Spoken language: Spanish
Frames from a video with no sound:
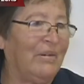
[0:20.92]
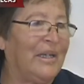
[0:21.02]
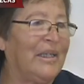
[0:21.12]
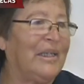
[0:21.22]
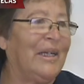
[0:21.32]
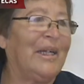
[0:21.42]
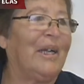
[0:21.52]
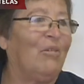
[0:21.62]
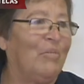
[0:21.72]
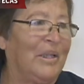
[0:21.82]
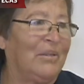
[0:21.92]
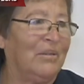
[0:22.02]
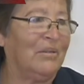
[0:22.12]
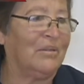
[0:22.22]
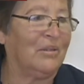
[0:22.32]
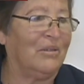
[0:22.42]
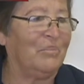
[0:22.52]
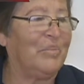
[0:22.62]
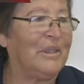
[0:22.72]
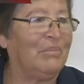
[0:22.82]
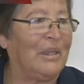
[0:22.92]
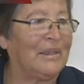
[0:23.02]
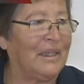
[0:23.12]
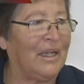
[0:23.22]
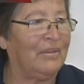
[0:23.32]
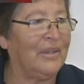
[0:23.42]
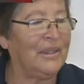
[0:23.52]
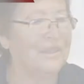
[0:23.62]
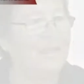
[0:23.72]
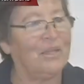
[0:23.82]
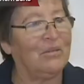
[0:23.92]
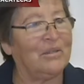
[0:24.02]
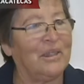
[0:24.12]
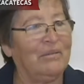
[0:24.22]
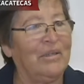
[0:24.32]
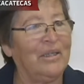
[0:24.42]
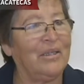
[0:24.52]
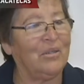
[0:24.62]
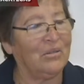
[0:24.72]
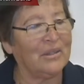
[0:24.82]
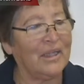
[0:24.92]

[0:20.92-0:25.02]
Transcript: van en aumento los golpes más graves, inclusive dos